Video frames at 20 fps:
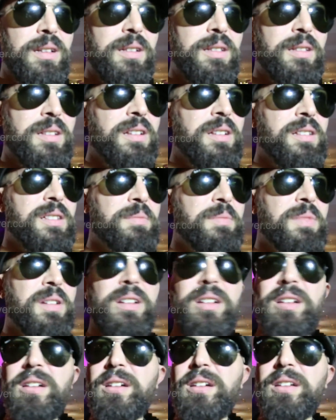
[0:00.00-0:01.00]
انني
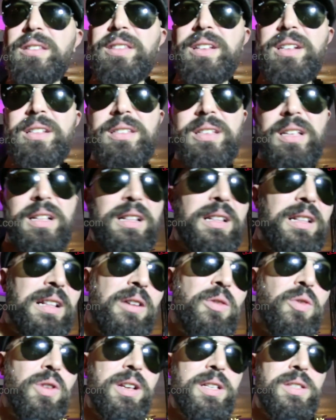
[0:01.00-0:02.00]
زعما درت هاد
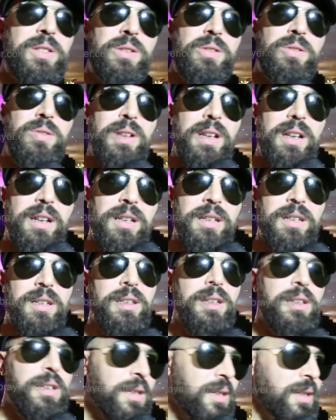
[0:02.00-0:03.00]
لا كوليكسيون على
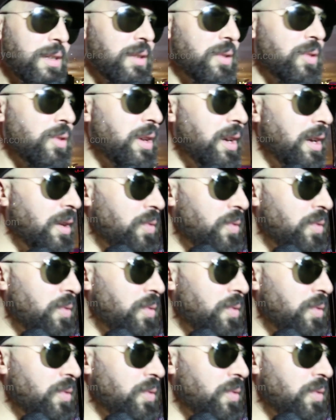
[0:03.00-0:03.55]
اوكي